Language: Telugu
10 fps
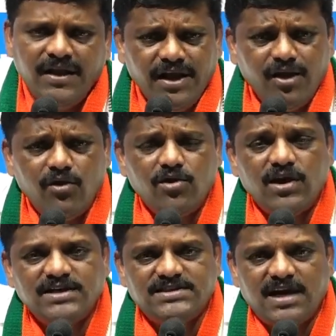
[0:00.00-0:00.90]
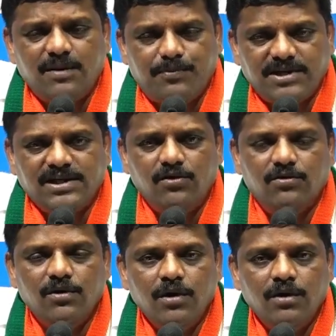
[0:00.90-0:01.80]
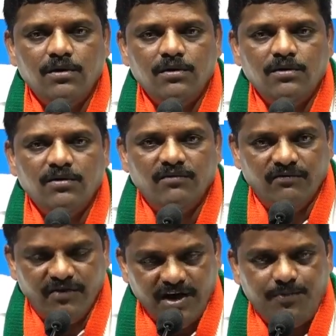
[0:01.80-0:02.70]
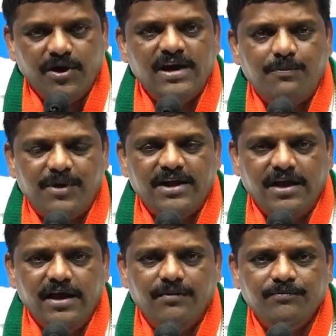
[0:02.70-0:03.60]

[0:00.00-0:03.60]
ఈ రెండు రాష్ట్రాల ప్రజలు విడిపోయినప్పటికీ